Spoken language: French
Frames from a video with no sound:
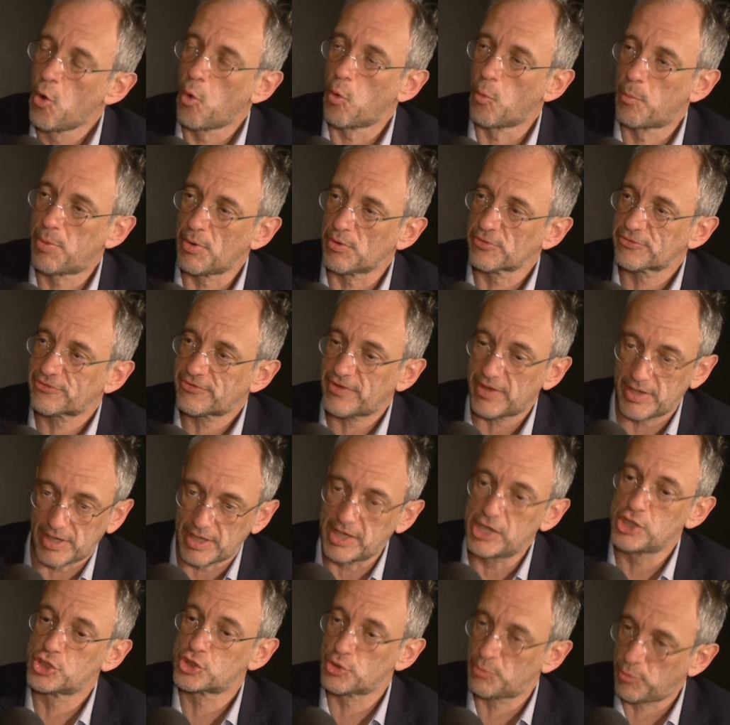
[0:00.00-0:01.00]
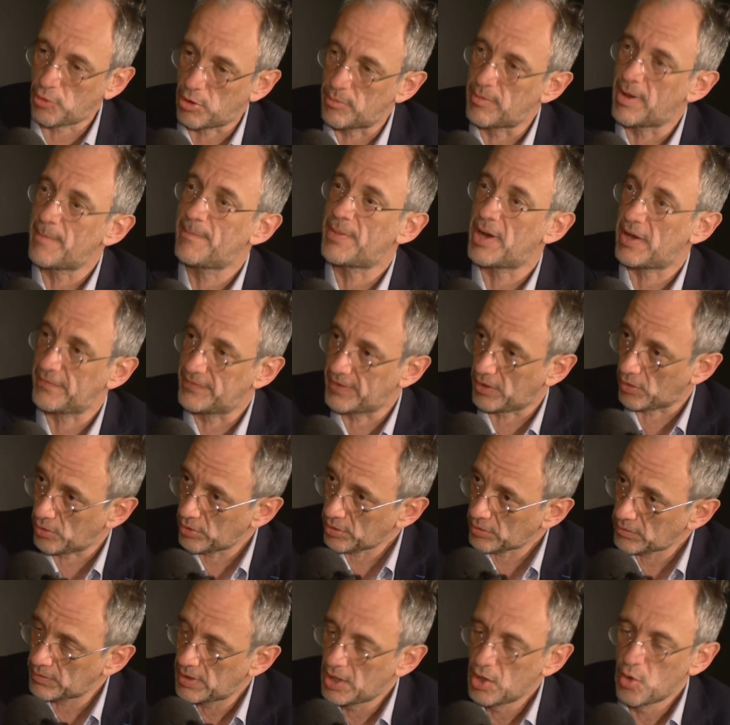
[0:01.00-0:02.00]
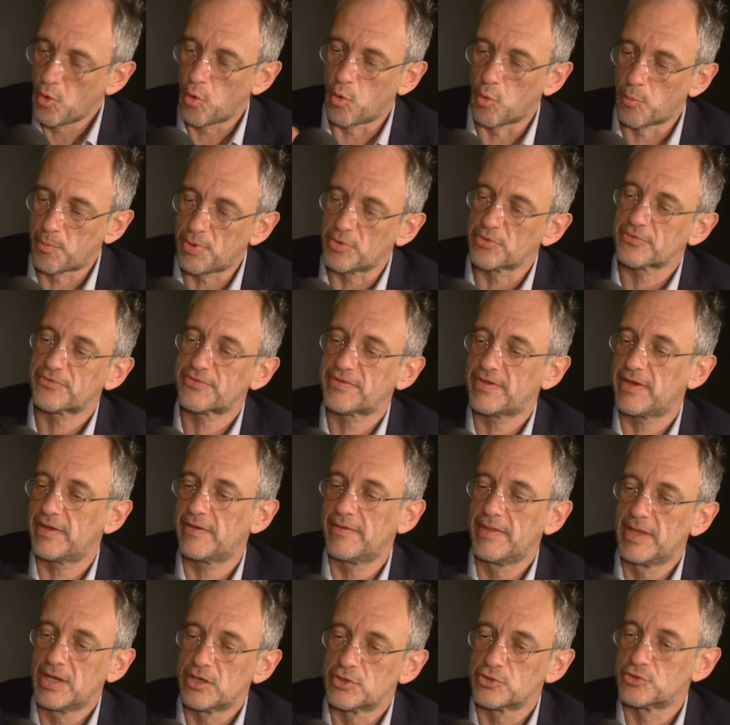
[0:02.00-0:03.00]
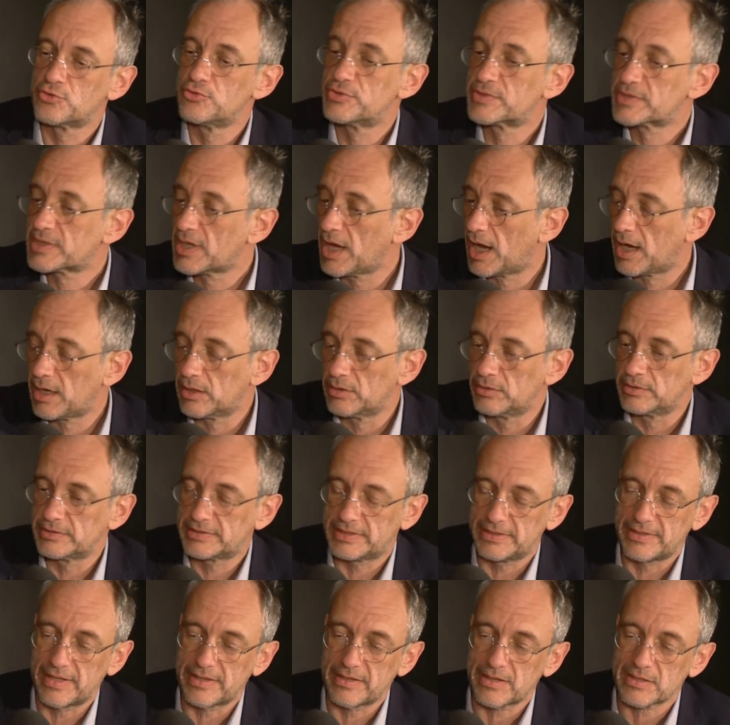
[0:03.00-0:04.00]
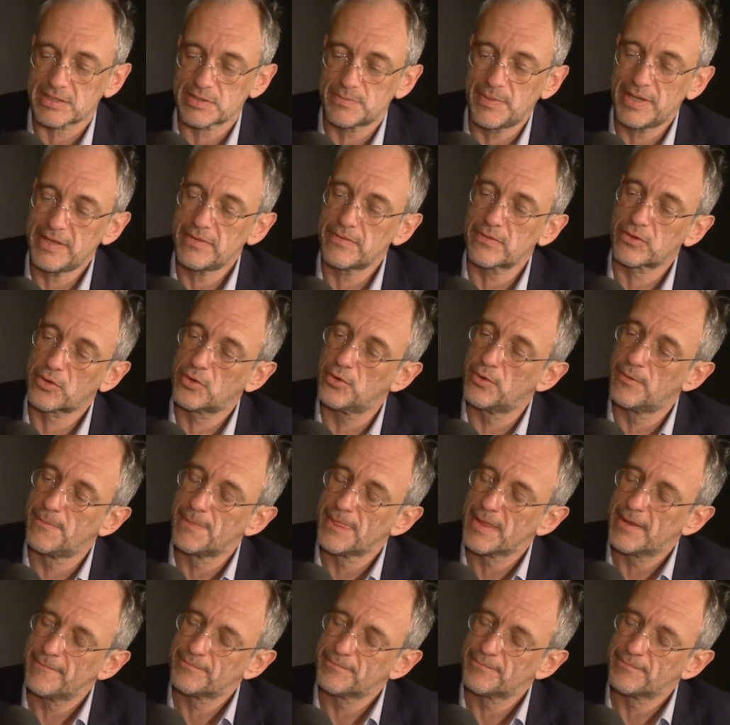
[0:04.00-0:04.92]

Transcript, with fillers: On pensait, et je prends ma part d'erreur, on pensait jusqu'à euh, ces dernières semaines que,